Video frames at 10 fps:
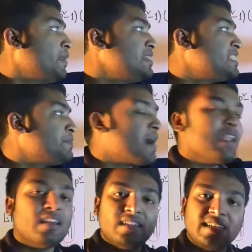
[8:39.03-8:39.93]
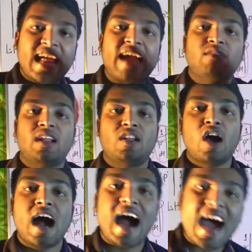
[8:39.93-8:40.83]
প্রিন্সিপাল ডায়াগোনাল
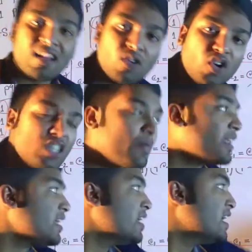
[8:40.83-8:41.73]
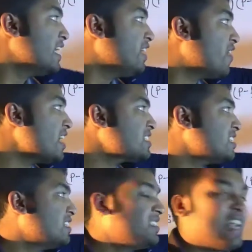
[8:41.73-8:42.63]
আর গুণ করতে পারি রিভার্স
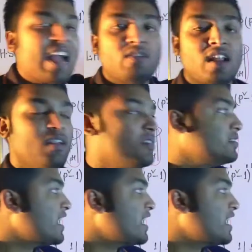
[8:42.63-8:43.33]
ডায়াগোনাল